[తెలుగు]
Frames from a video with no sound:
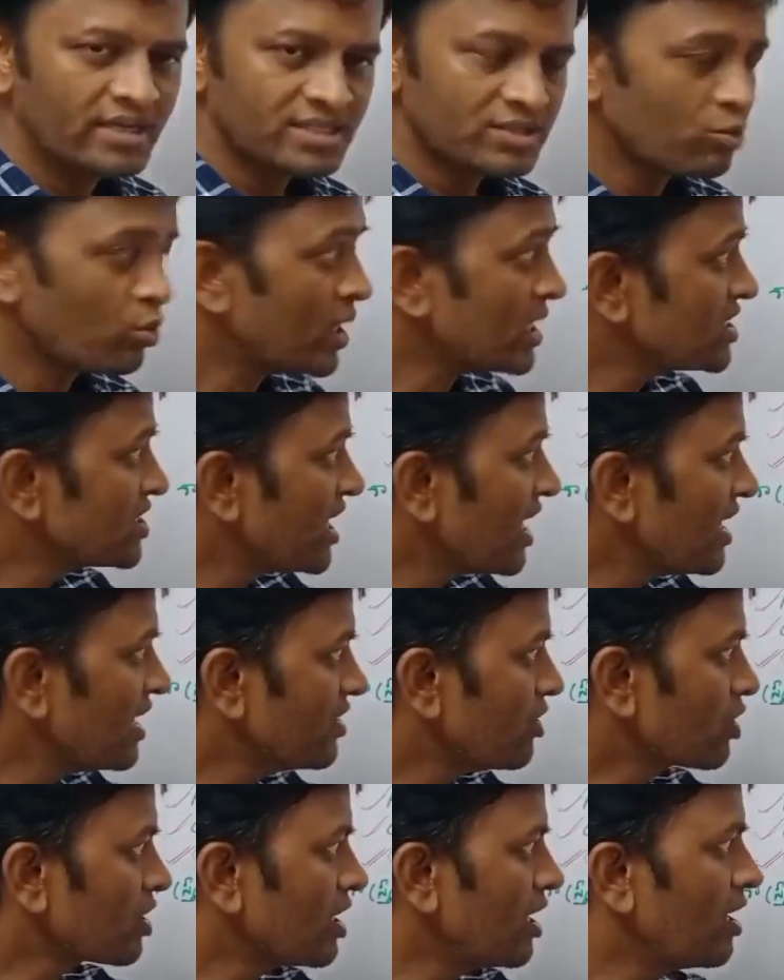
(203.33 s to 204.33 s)
ఎస్ వర్షాల
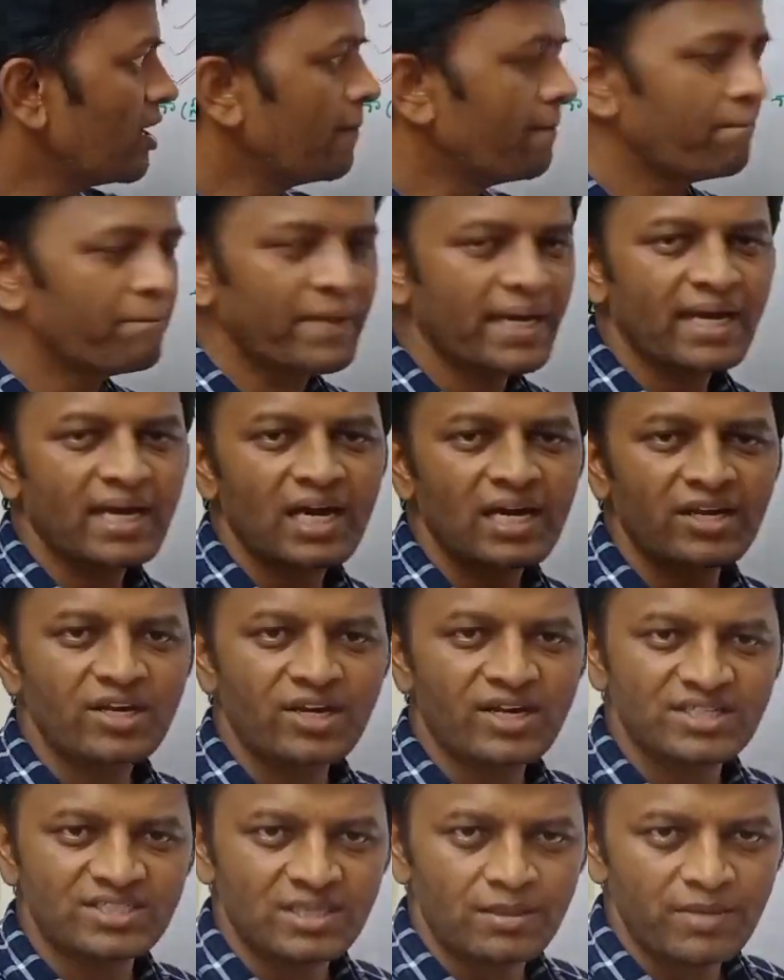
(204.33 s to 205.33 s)
యొక్క మేఘాల
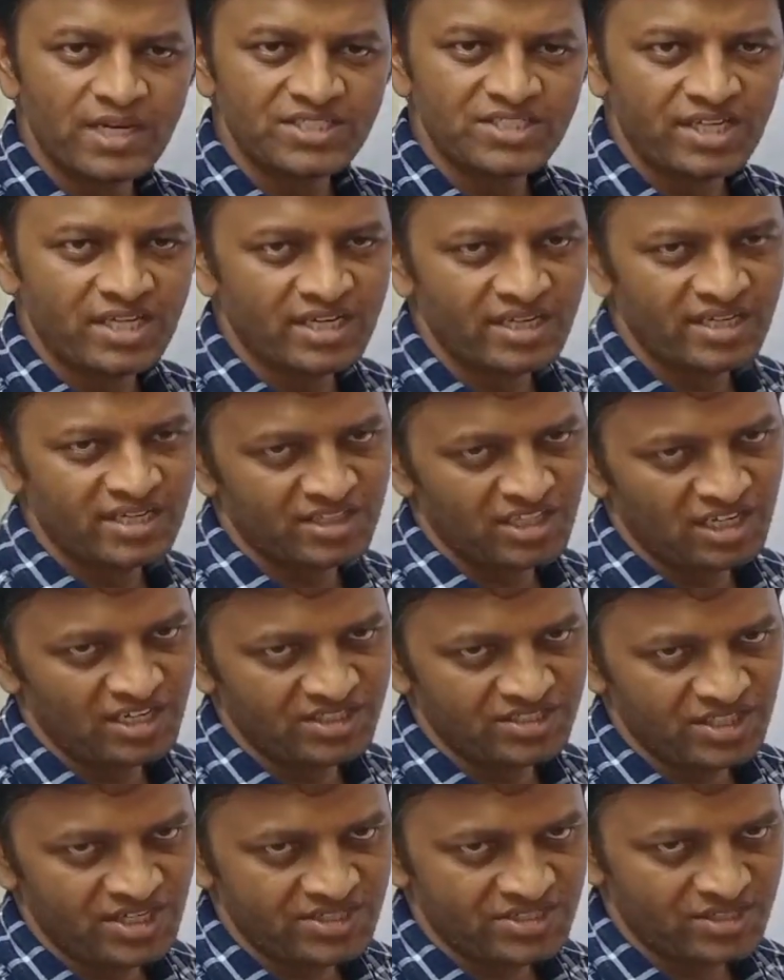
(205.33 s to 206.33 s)
యొక్క సమాచారాన్ని
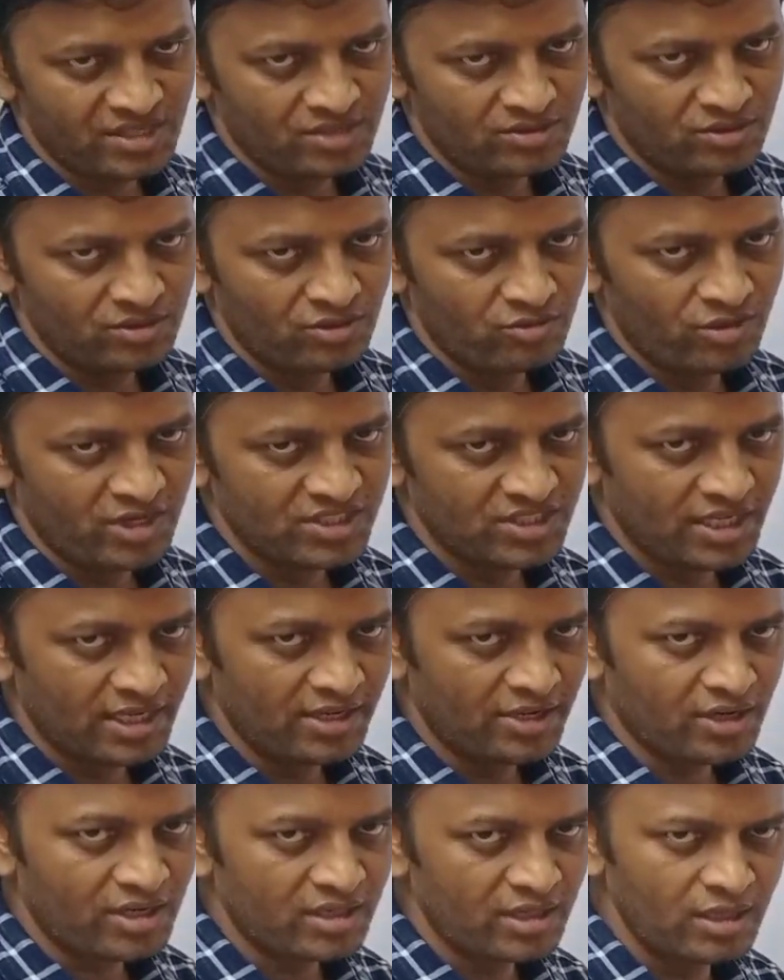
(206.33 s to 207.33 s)
తెలియజేస్తారు
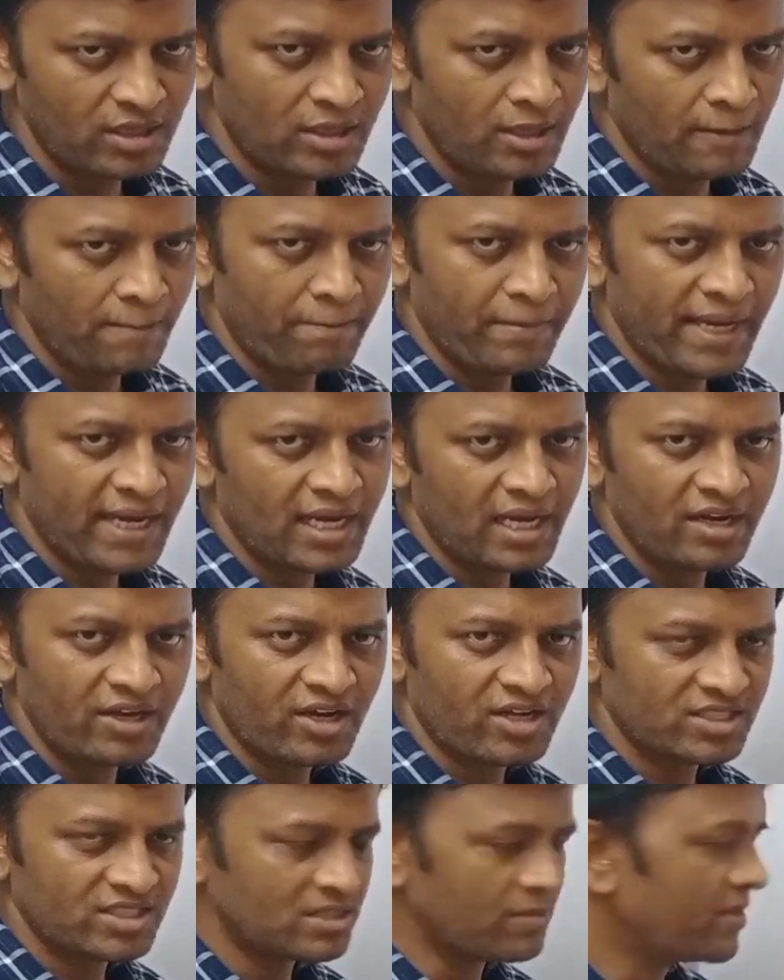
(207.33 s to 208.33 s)
వర్షాల యొక్క మేఘాల
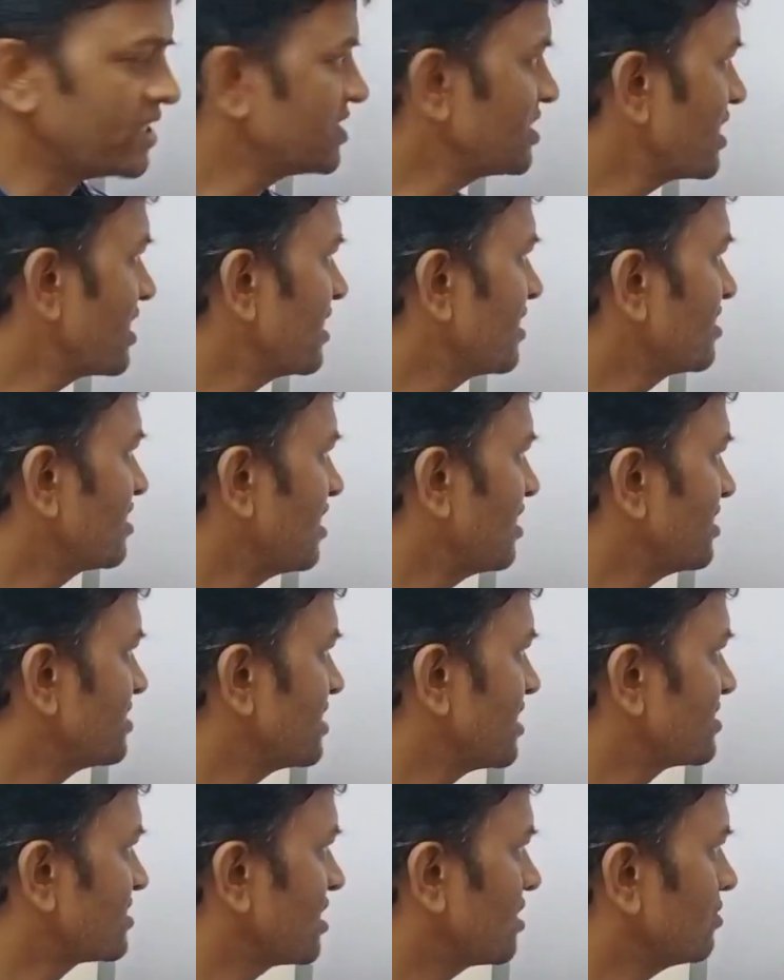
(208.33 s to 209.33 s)
యొక్క సమాచారాన్ని
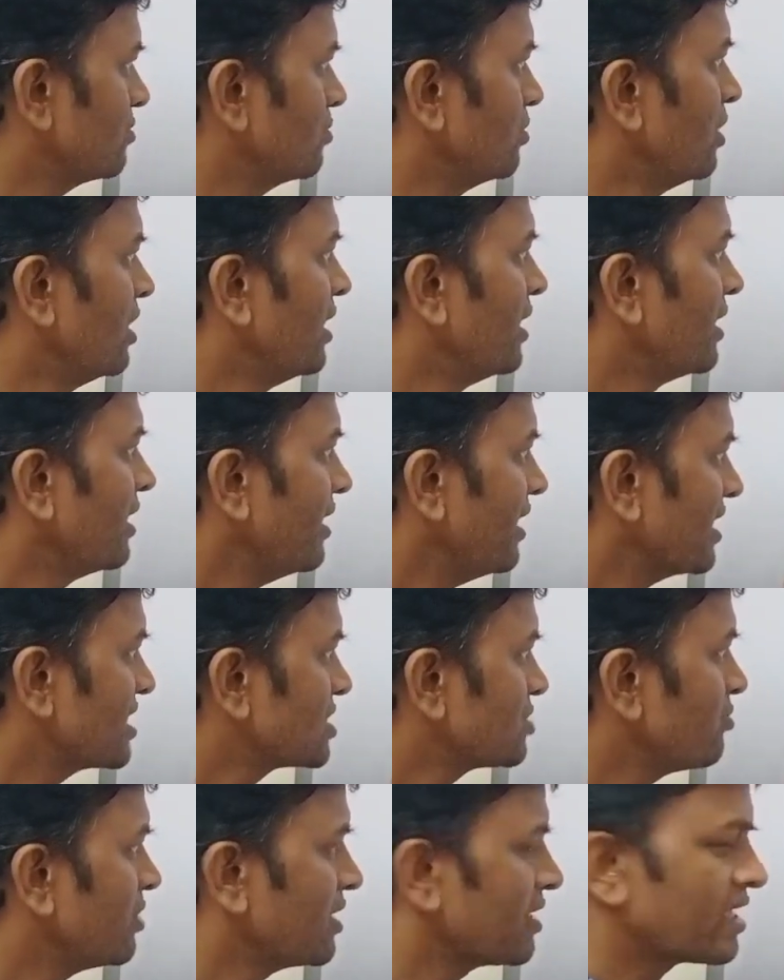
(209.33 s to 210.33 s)
తెలియజేస్తారు
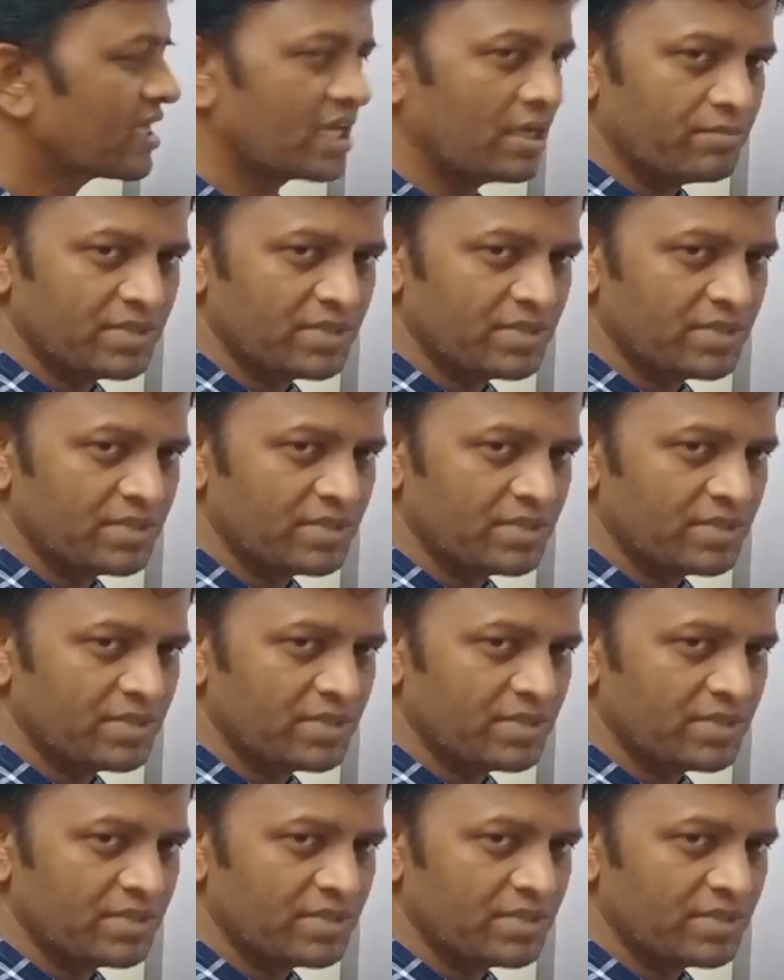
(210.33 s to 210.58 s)
నెక్స్ట్ వన్